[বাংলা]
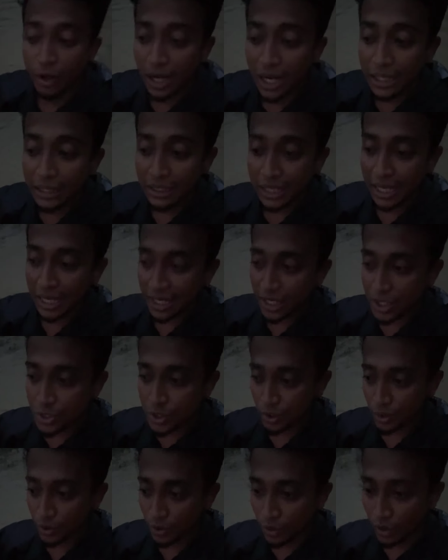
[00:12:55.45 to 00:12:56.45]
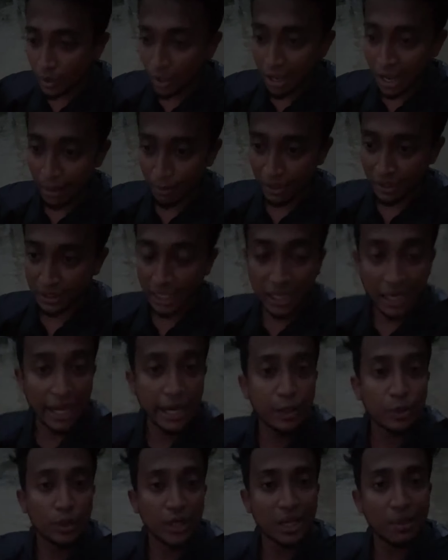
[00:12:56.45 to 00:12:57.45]
ভলান্টিয়ারের জন্য আমাদের
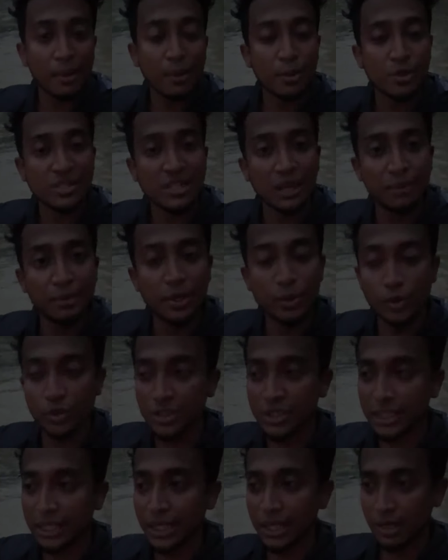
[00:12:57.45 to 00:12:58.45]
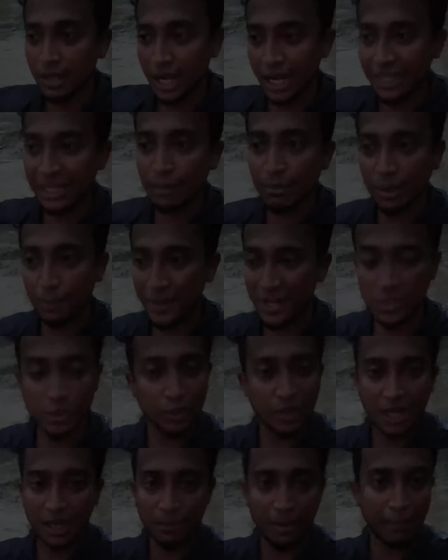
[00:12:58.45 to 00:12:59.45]
রেইনকোটের ব্যবস্থা আমি করছি এটা আমার
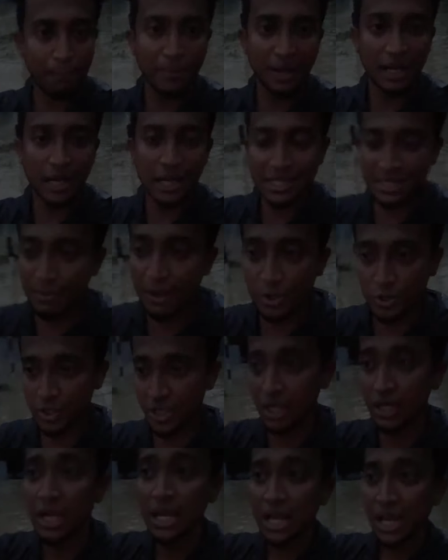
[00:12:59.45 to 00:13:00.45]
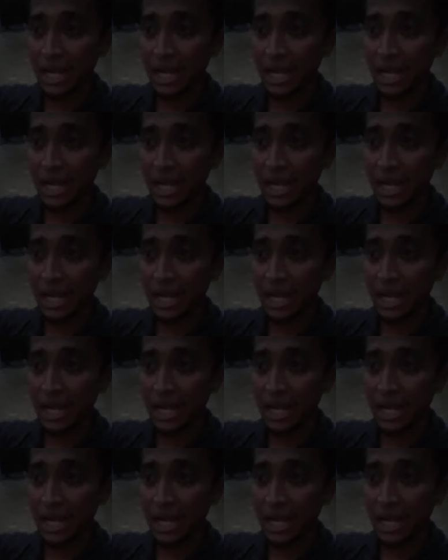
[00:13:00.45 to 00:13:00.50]
পার্সোনাল ভাববেন না যে মানুষের